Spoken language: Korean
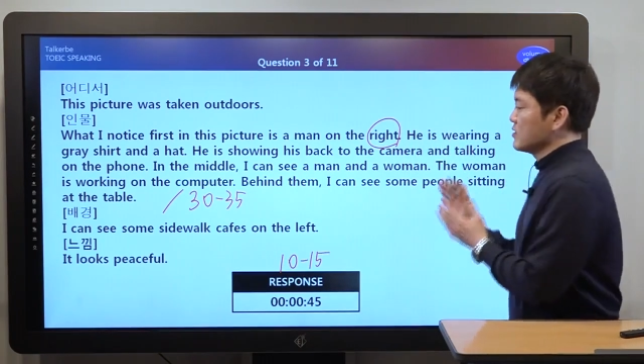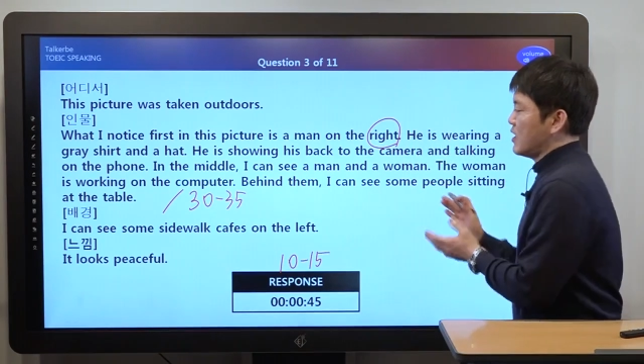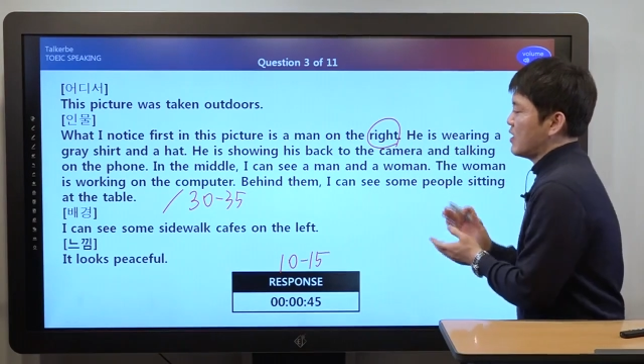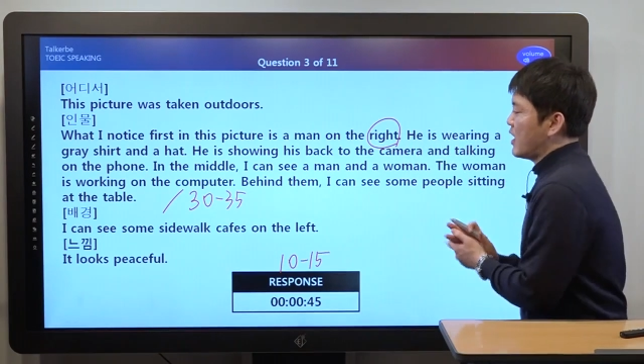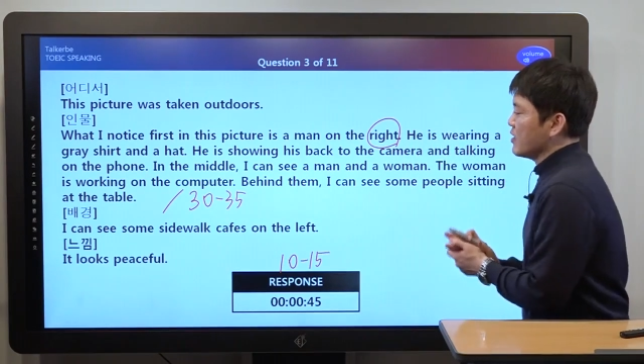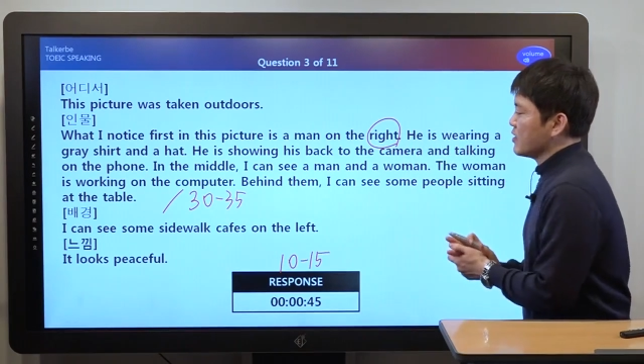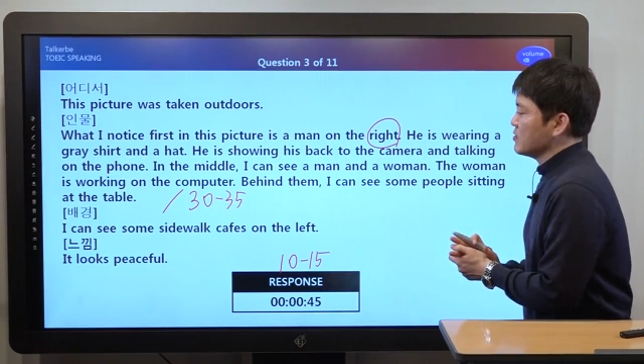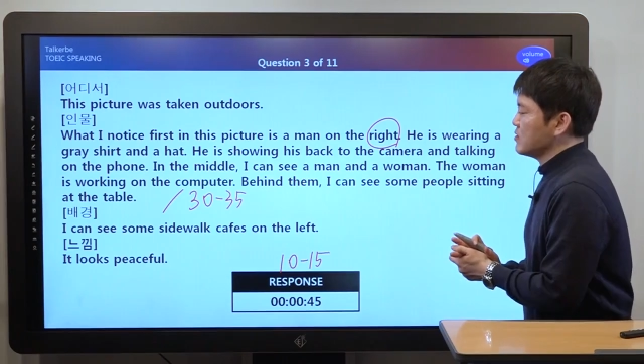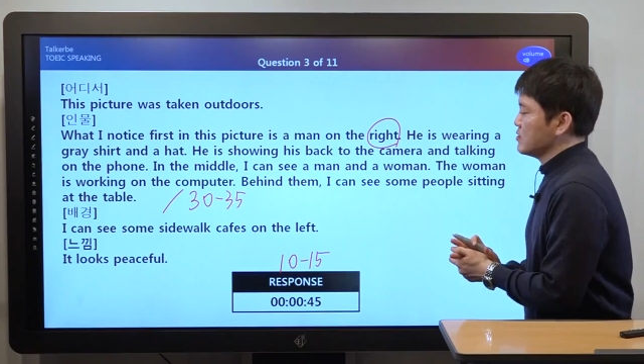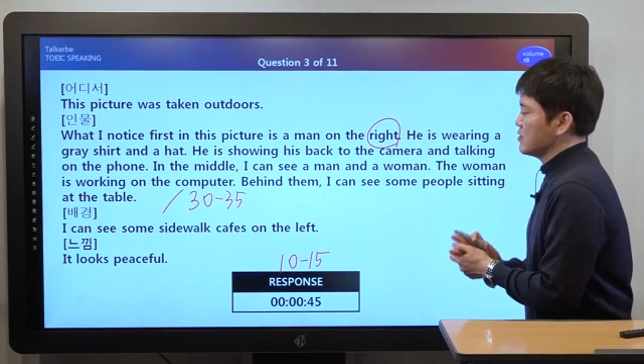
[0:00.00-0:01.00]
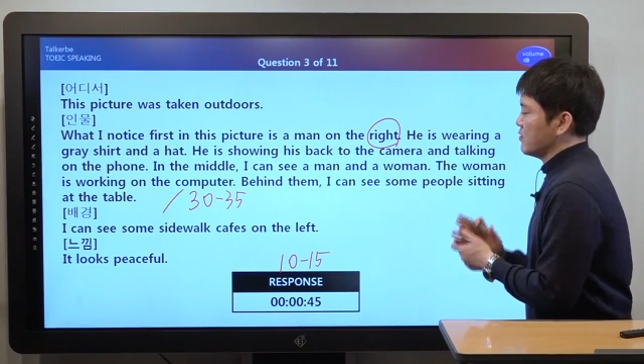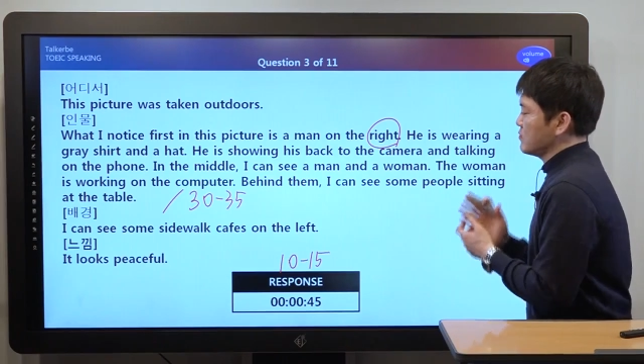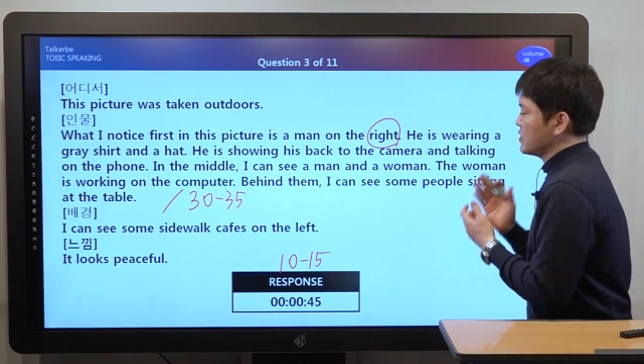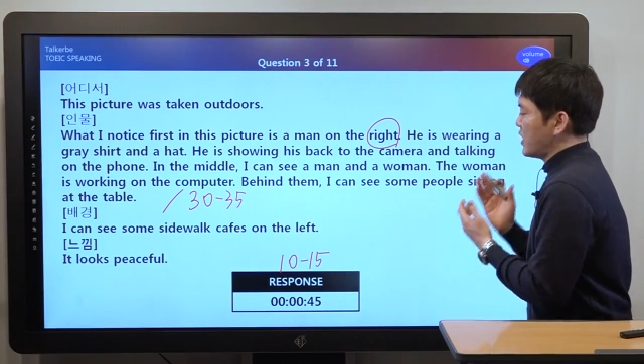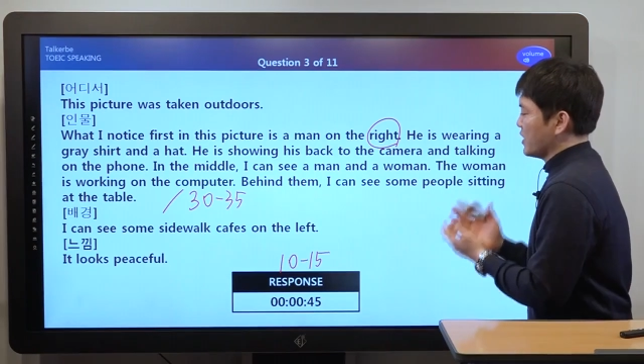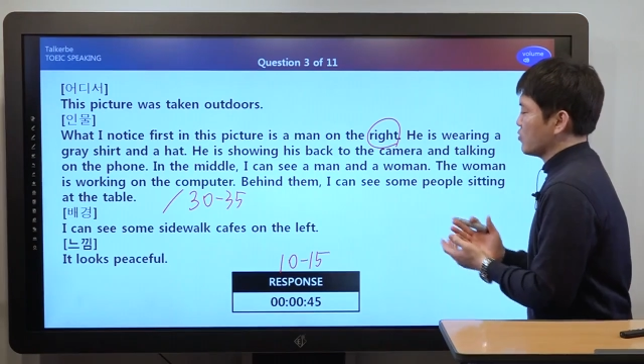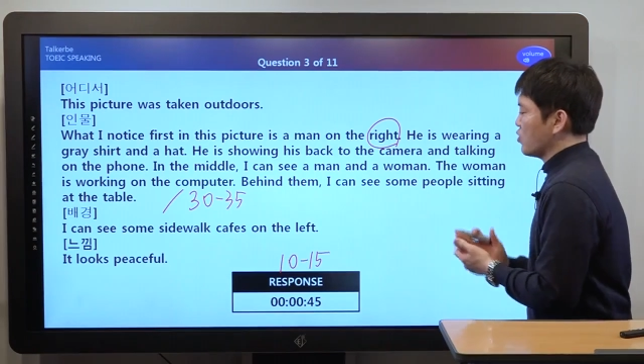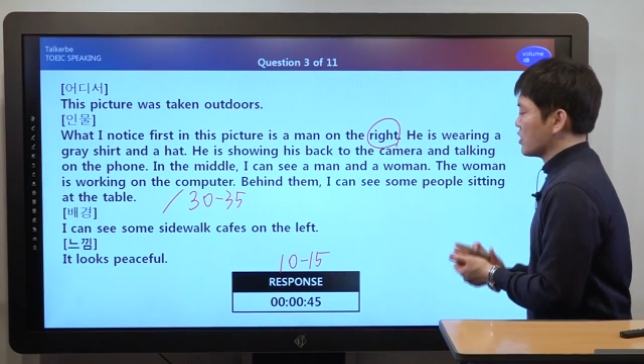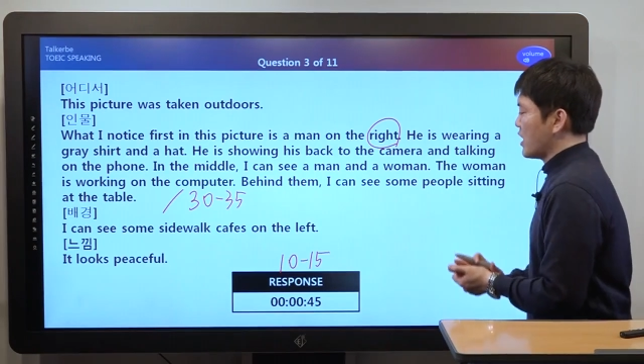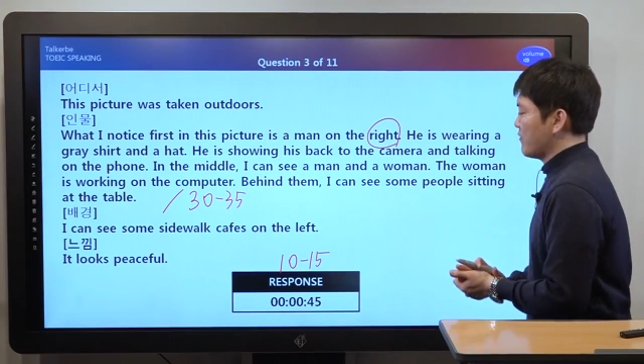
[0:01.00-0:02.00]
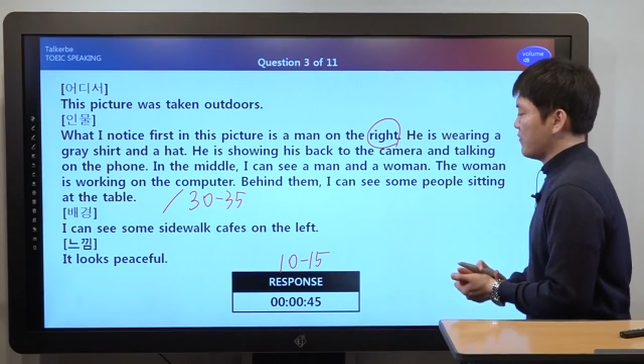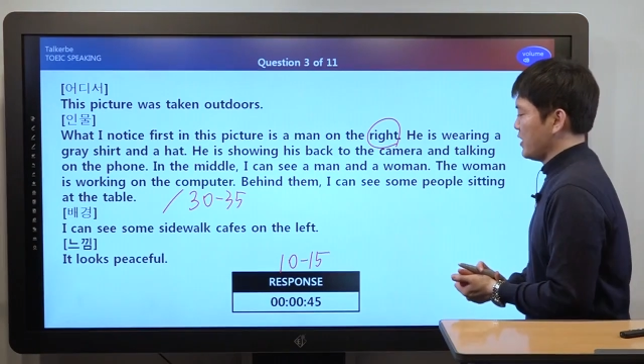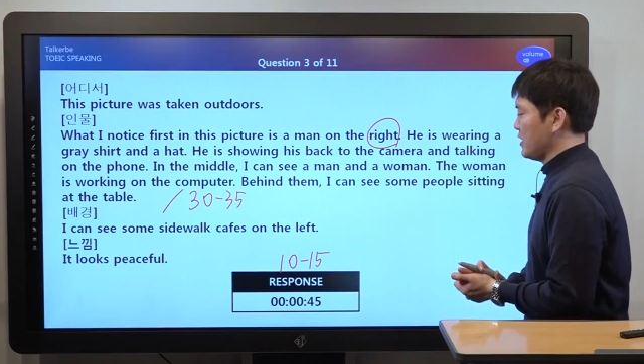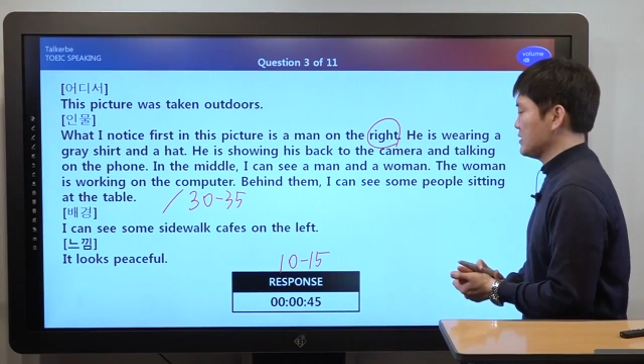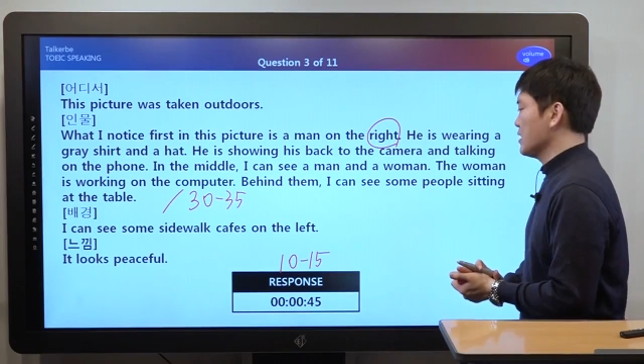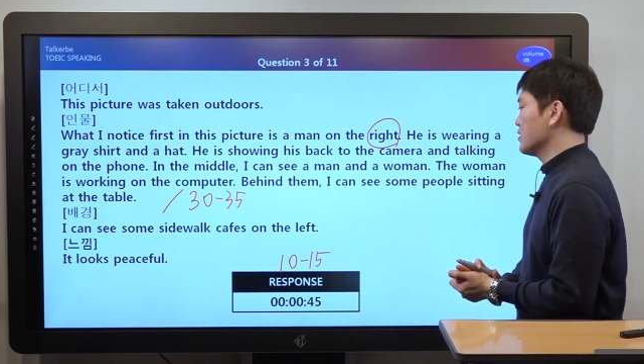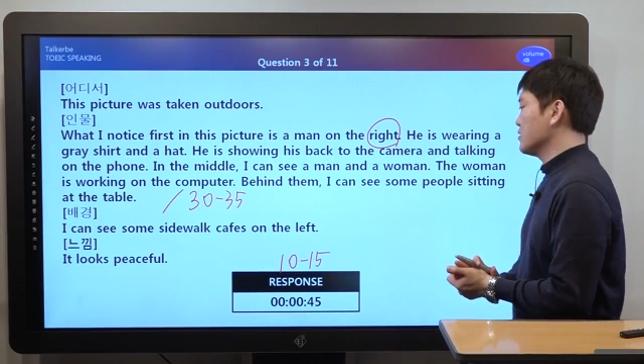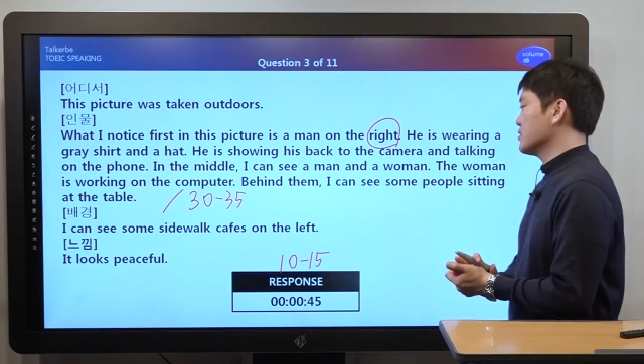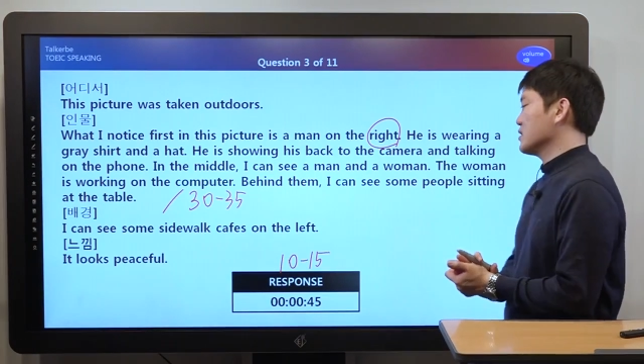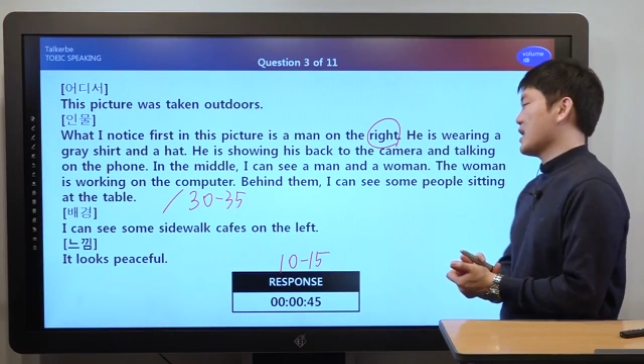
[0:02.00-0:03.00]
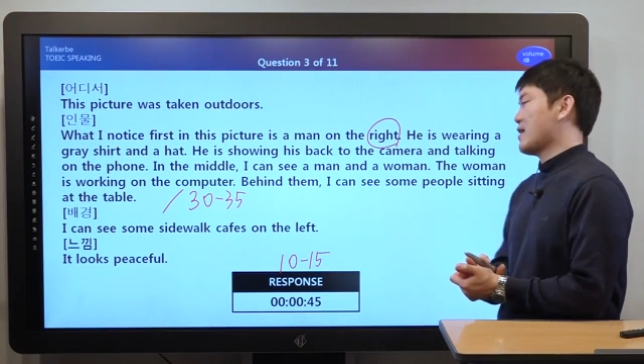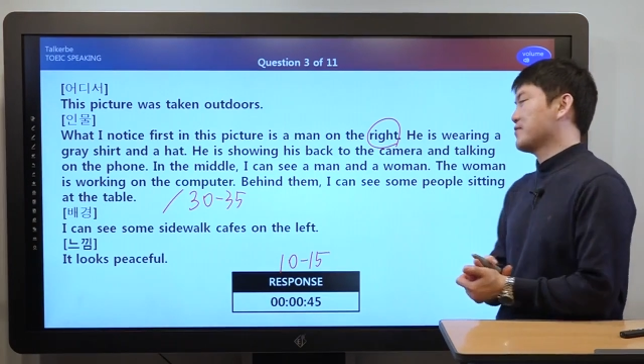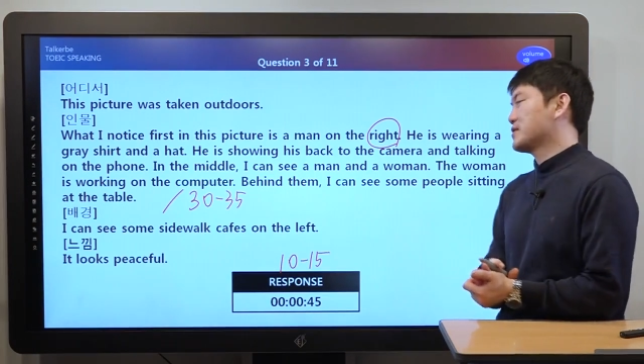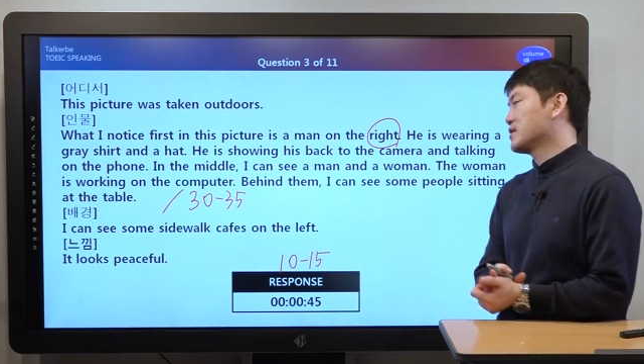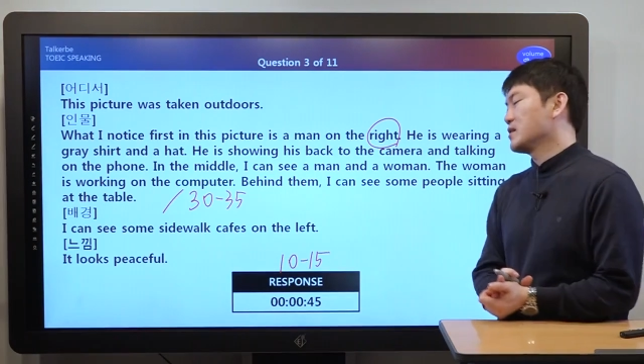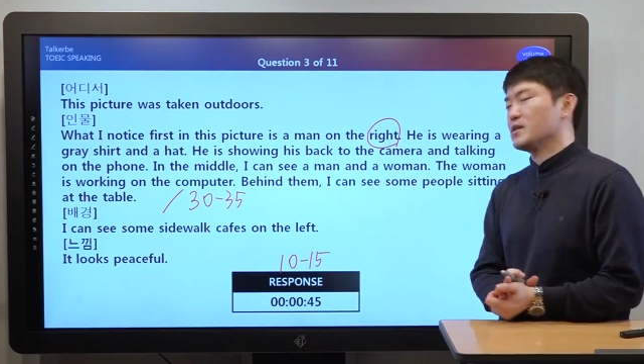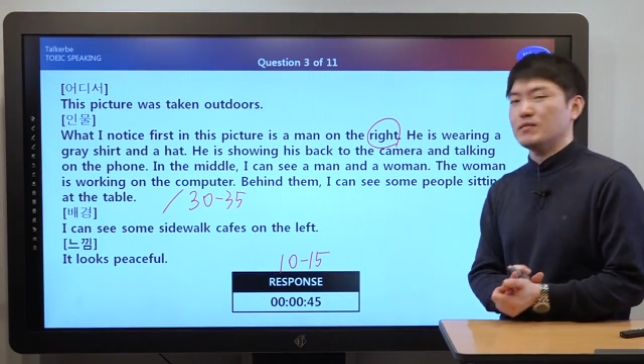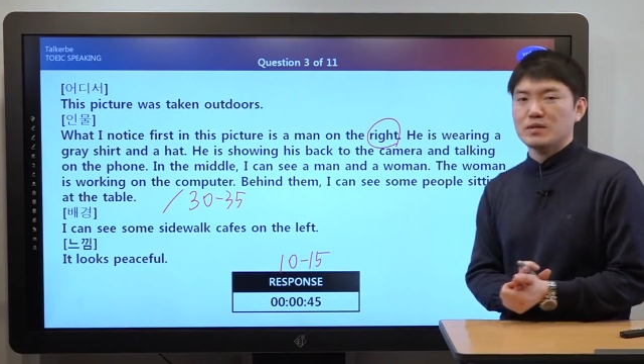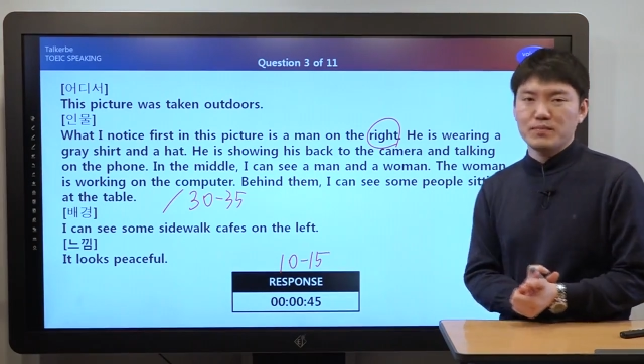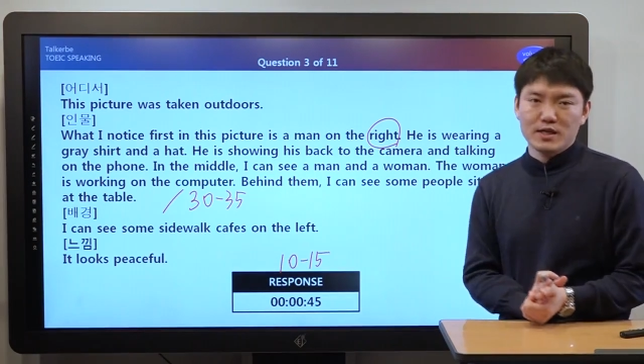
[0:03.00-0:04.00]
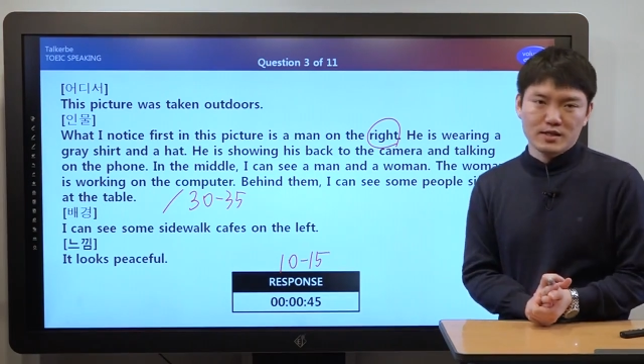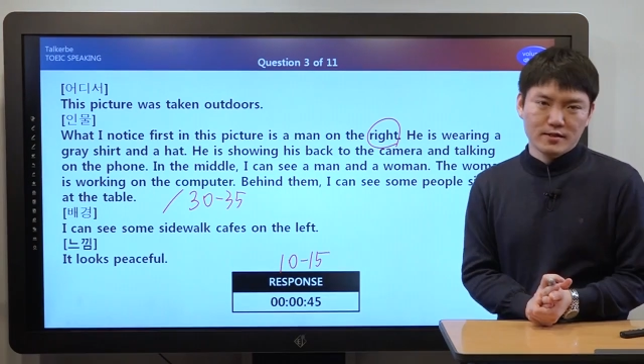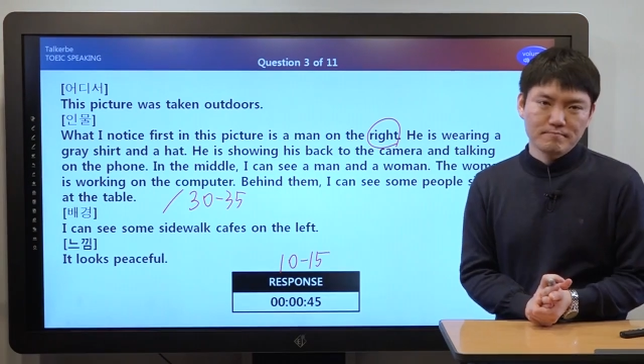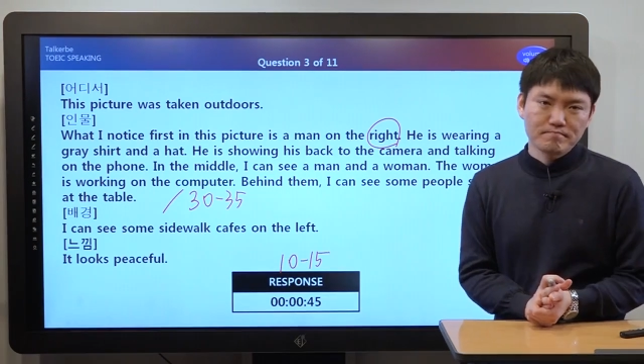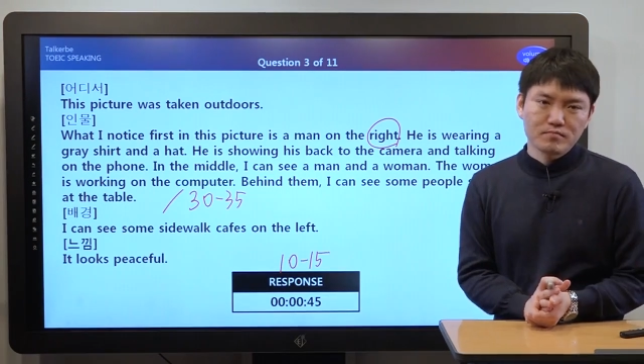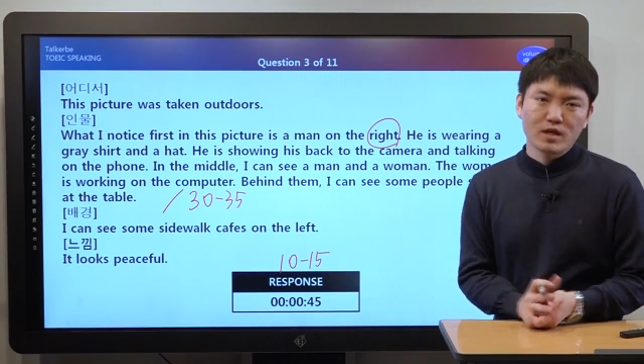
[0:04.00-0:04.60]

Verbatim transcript: 자, I can see some sidewalk cafes on the left of the picture.